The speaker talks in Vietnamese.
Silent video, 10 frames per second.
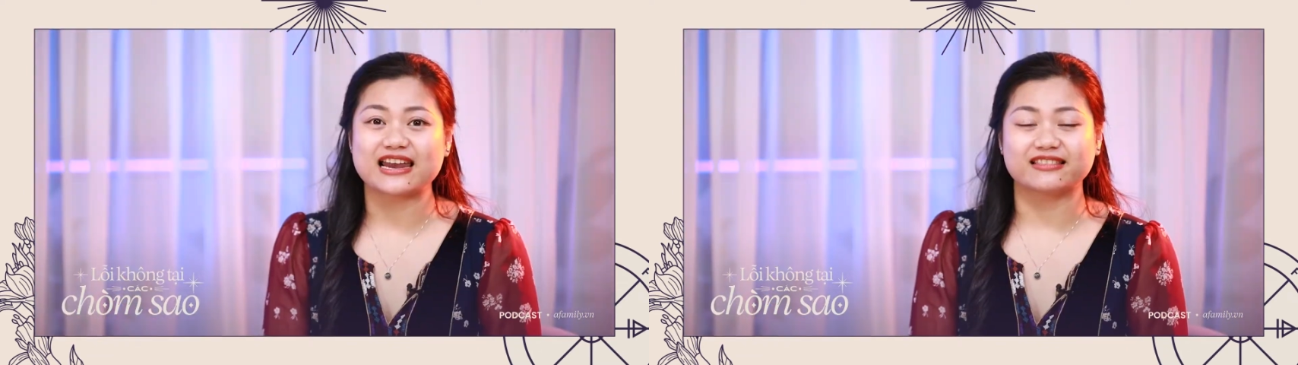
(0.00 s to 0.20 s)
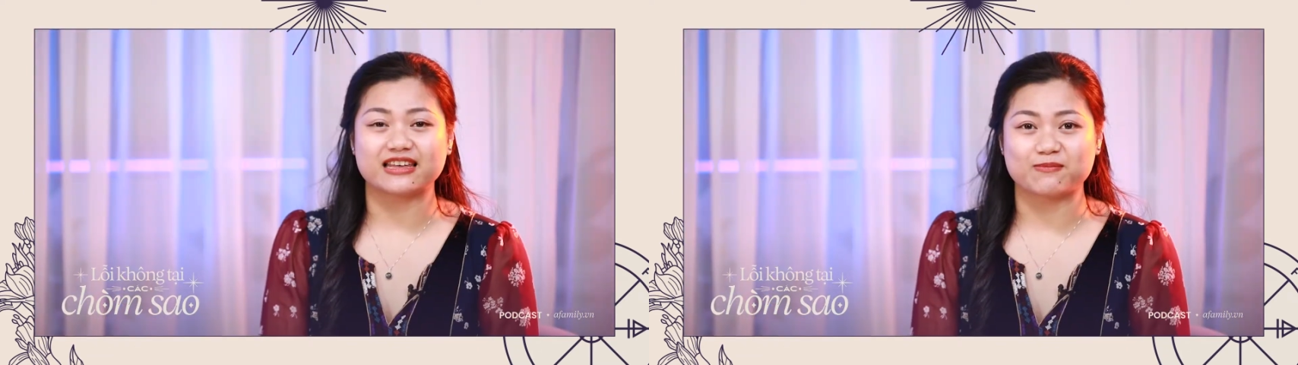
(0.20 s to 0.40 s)
ta
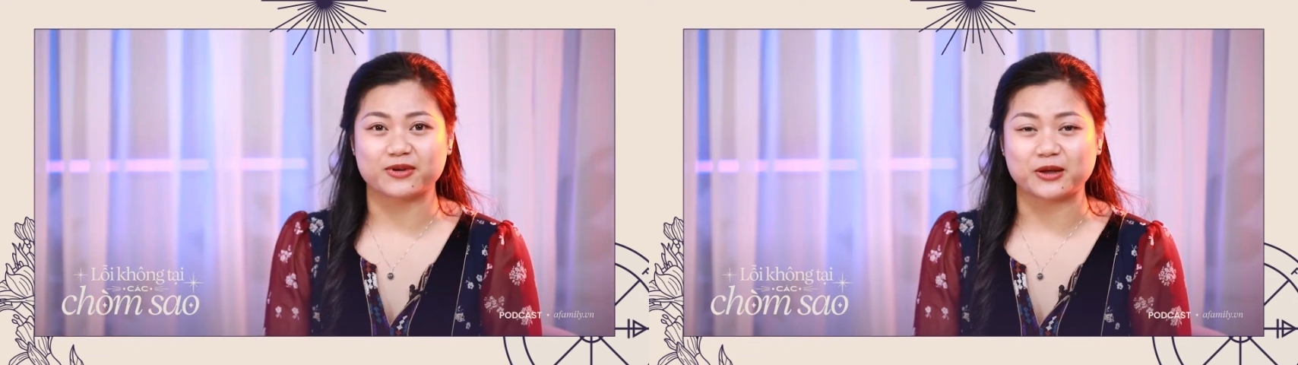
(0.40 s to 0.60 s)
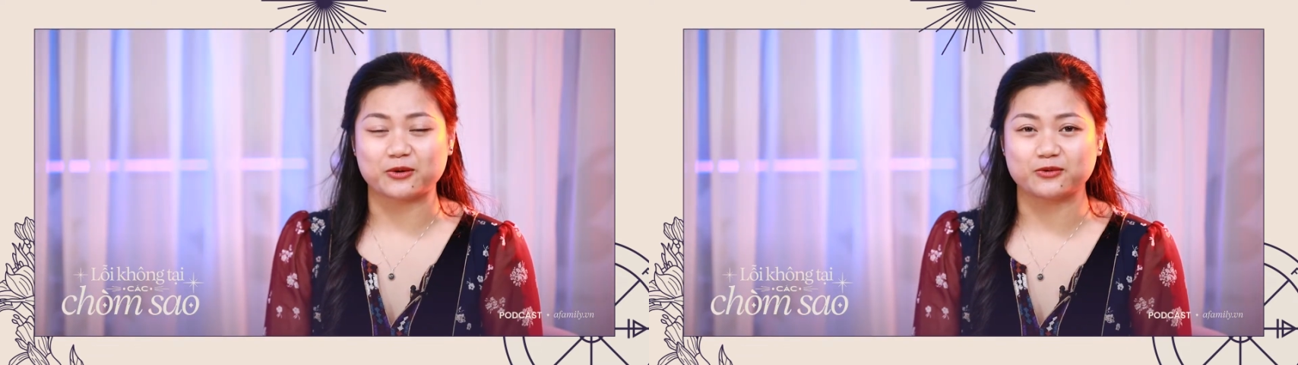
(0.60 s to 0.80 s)
đã tìm
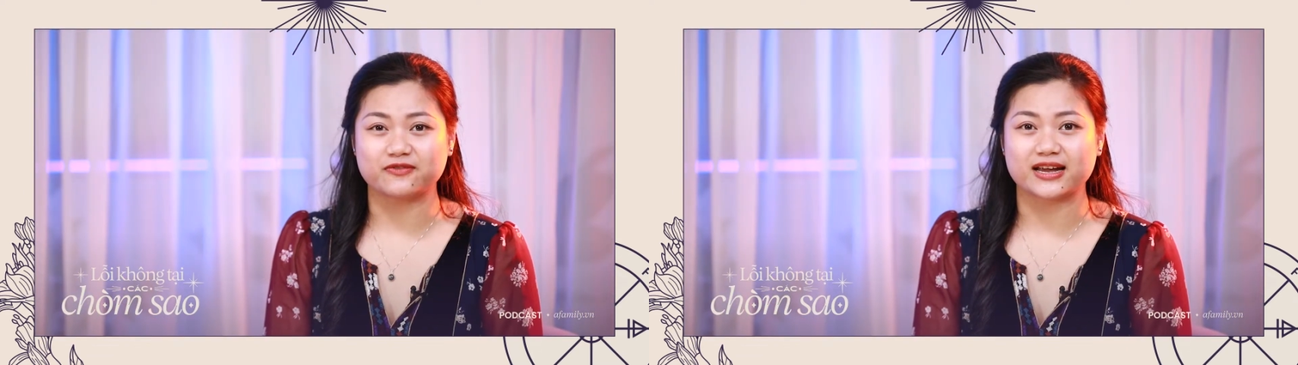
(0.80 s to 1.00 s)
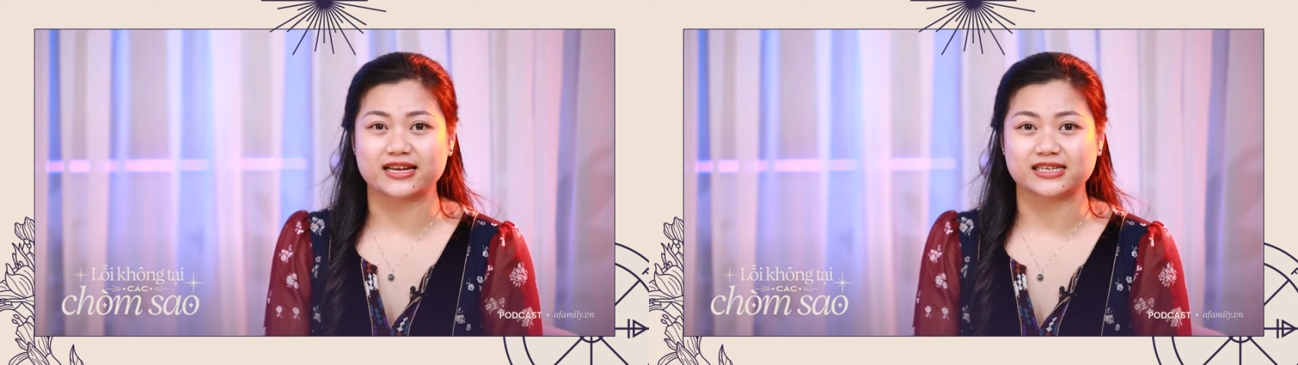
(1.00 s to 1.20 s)
hiểu
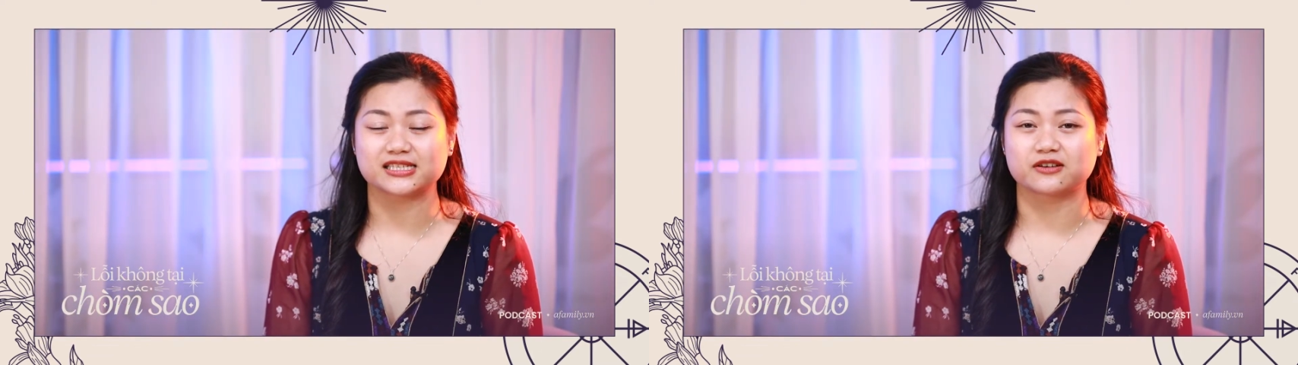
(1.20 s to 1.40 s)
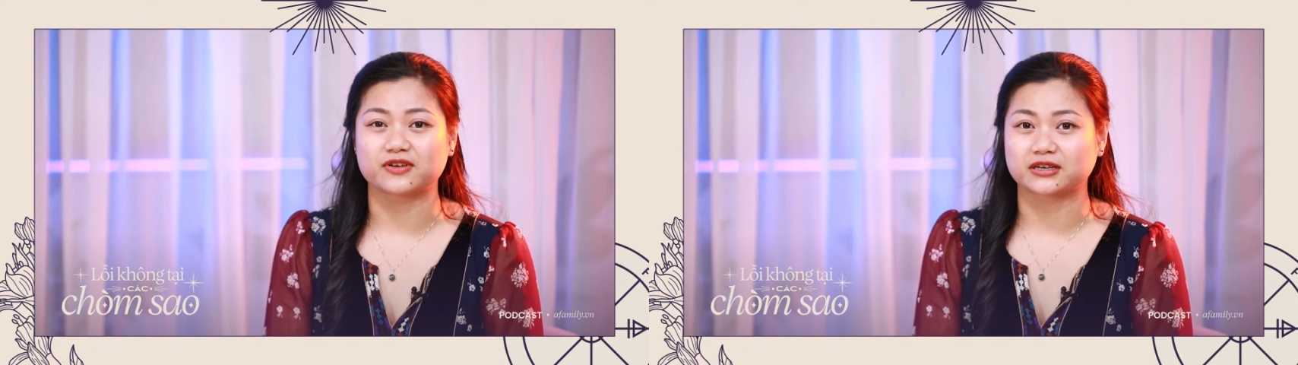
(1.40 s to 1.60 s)
về cái
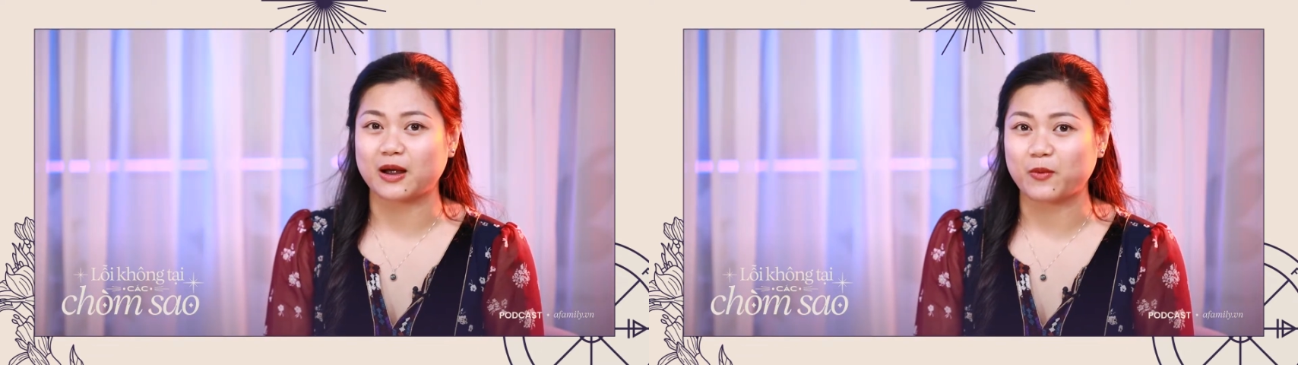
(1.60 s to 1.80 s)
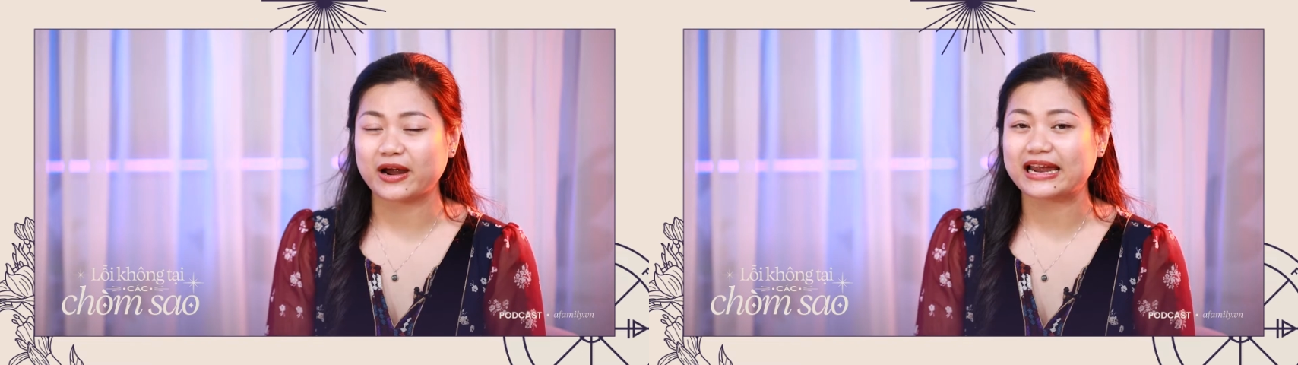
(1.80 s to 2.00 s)
sự vận
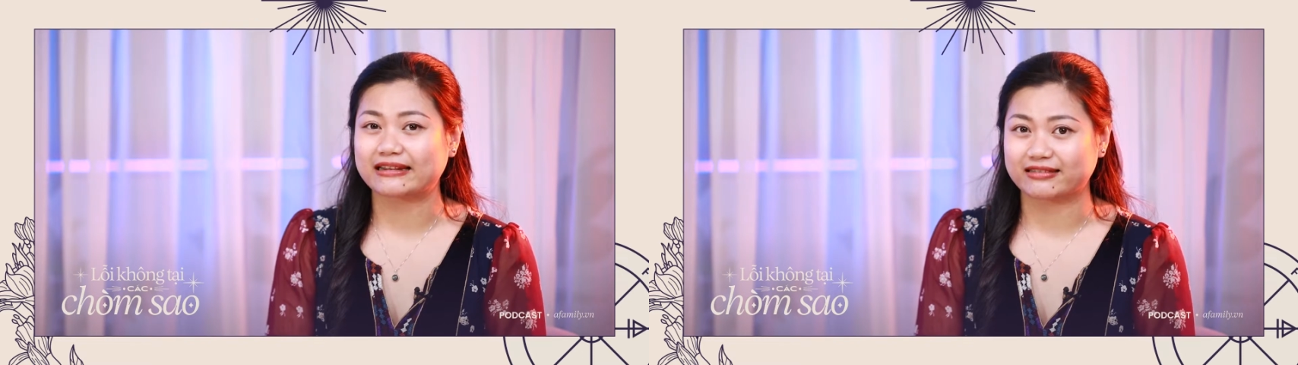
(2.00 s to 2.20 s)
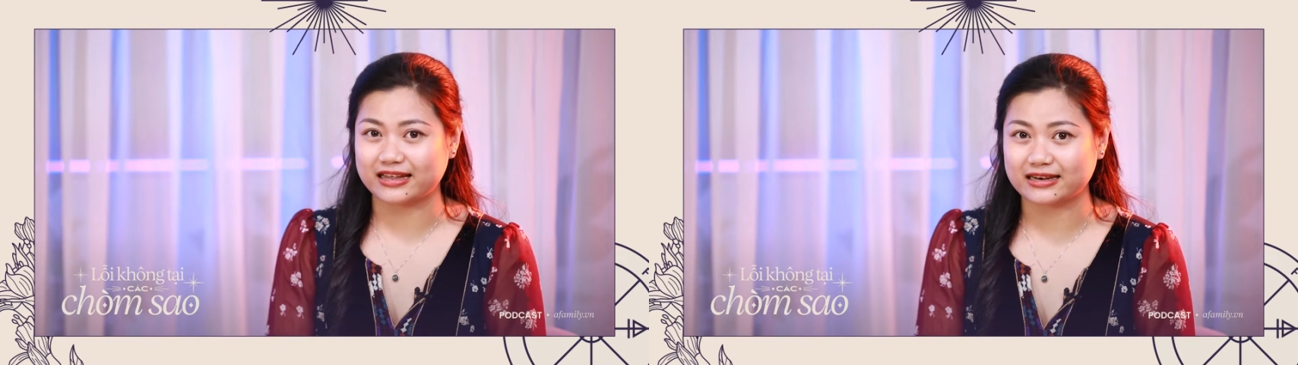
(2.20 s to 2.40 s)
động của các
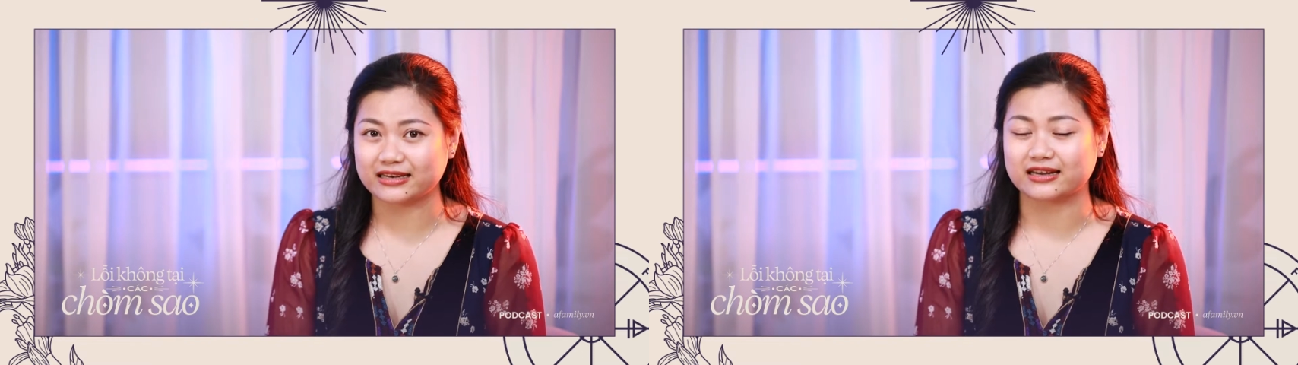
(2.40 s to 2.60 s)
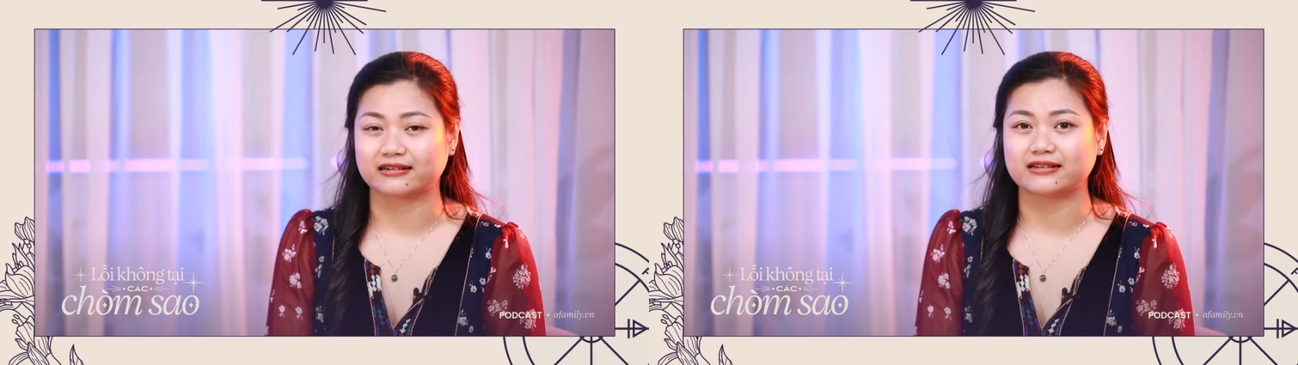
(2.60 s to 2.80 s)
hành
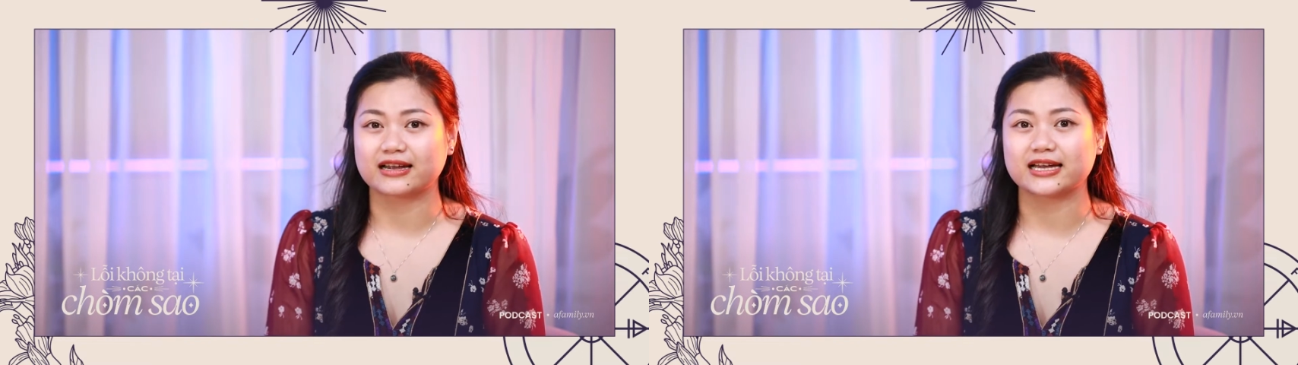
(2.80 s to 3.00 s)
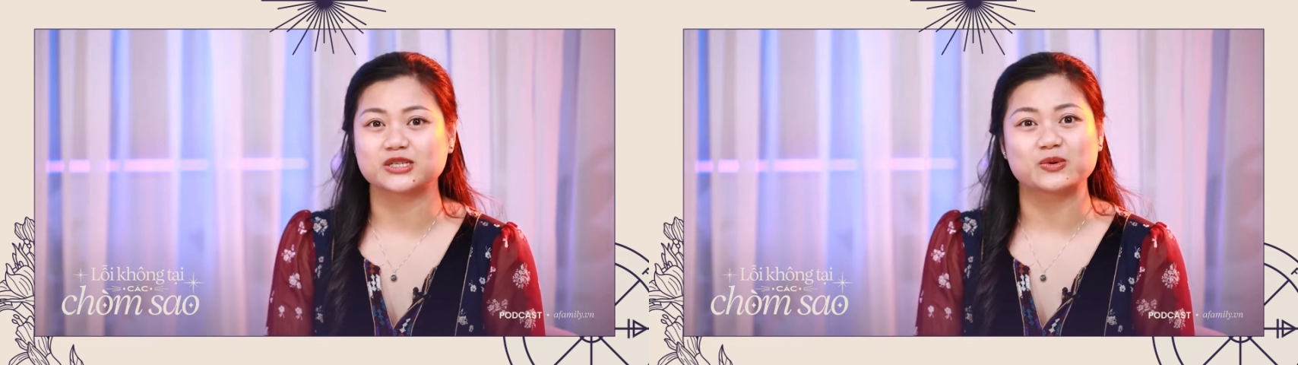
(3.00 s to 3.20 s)
tinh Những
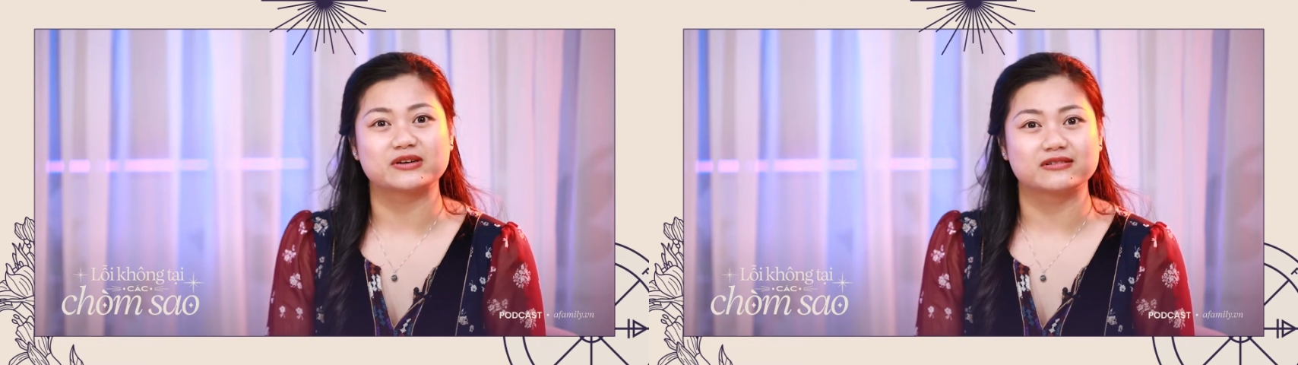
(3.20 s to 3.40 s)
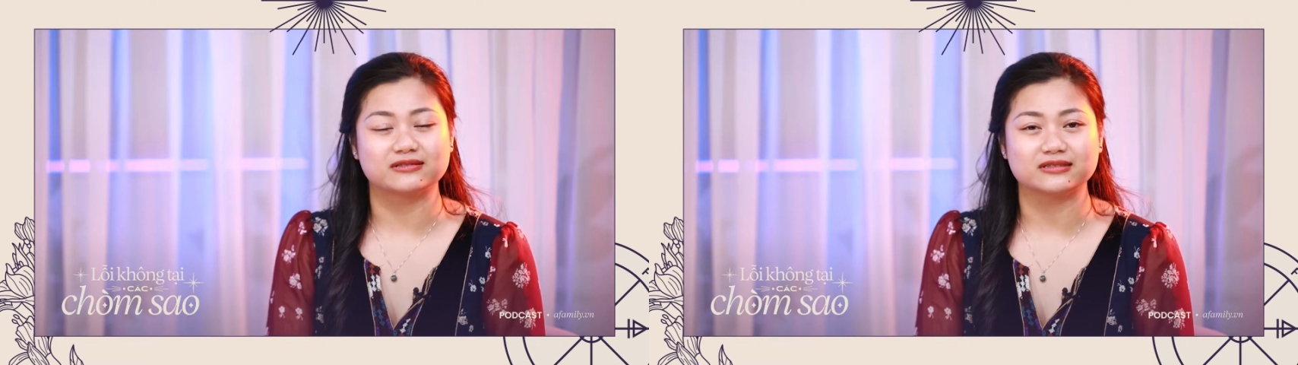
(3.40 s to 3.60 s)
cái xu
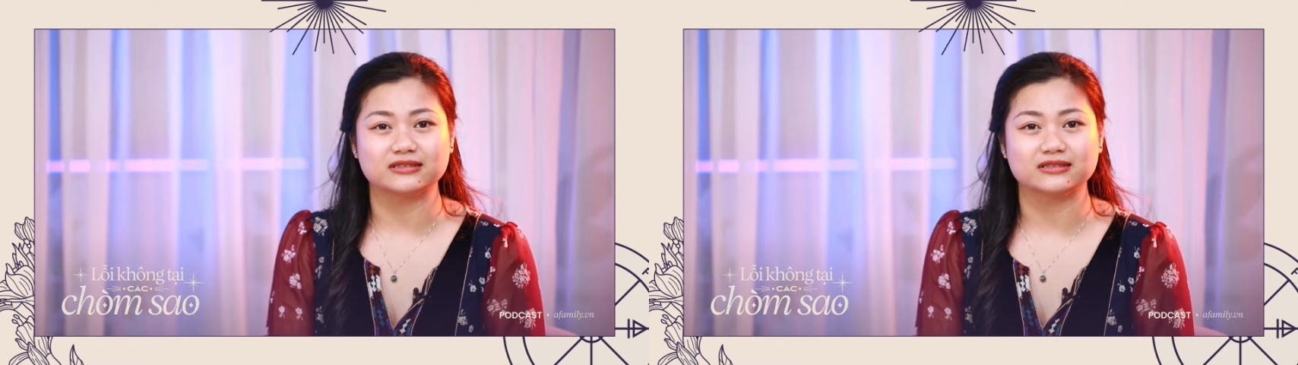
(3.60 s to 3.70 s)
hướng